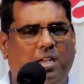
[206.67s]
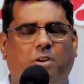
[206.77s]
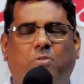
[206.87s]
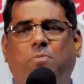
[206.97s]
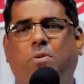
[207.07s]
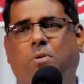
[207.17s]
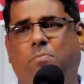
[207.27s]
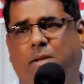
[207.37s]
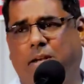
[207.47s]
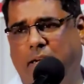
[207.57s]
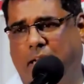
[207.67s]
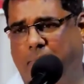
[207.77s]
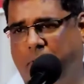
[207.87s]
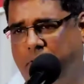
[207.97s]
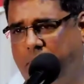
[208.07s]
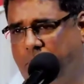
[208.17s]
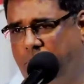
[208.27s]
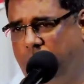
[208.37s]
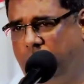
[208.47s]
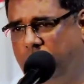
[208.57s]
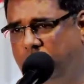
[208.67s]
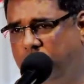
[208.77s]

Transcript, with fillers: எங்கள் குடும்பம் ரொம்ப ரெண்டா பிரிஞ்சு போச்சு